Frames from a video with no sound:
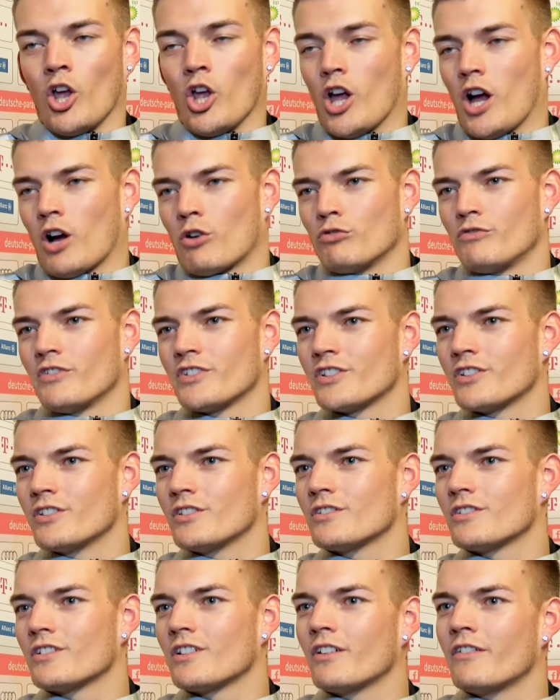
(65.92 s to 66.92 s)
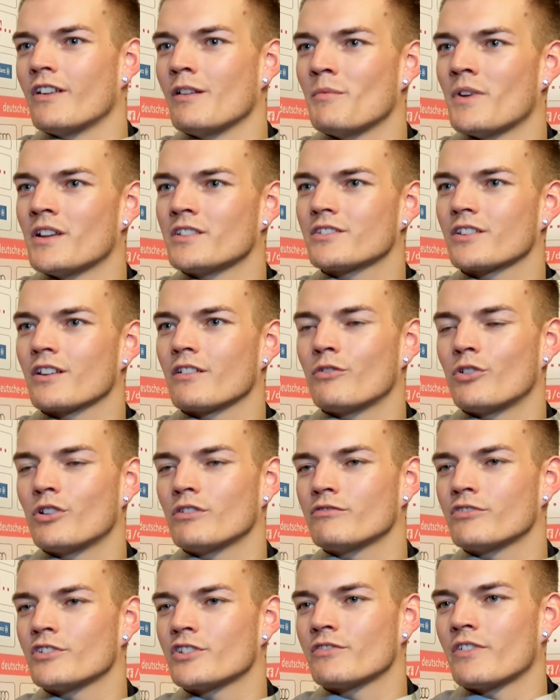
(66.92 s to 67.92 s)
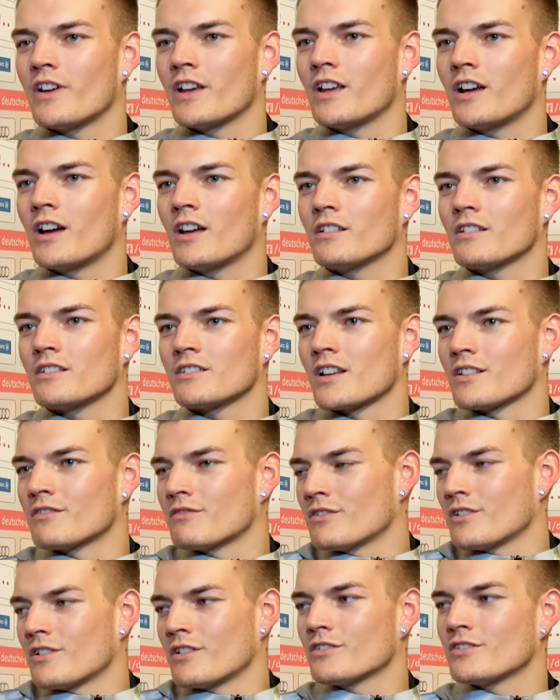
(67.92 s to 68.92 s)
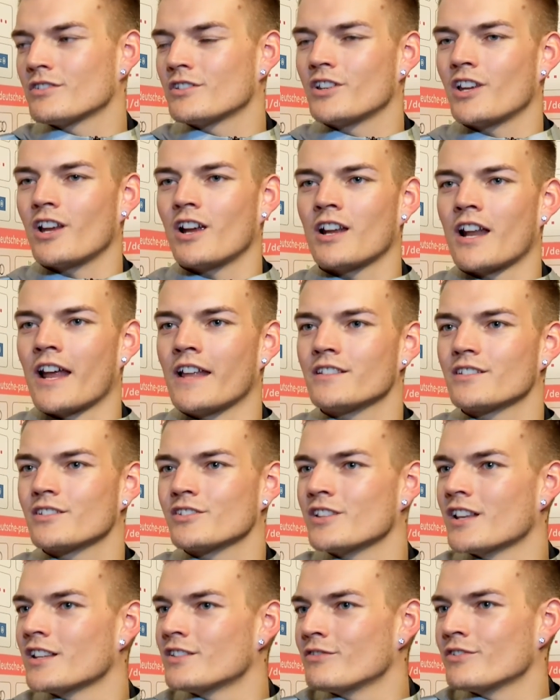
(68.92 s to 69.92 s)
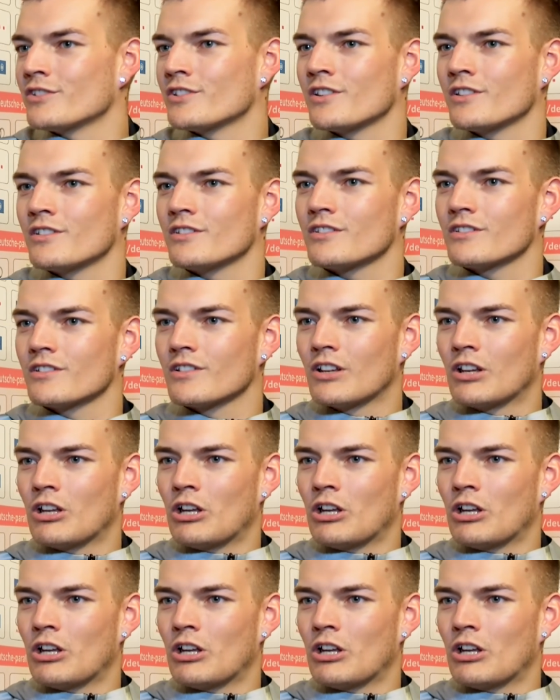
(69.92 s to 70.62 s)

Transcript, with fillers: Ja gut, wir sind äh, Weltmeister geworden vor zwei Jahren, das heißt, wir sind hier an eins gesetzt, wir sind,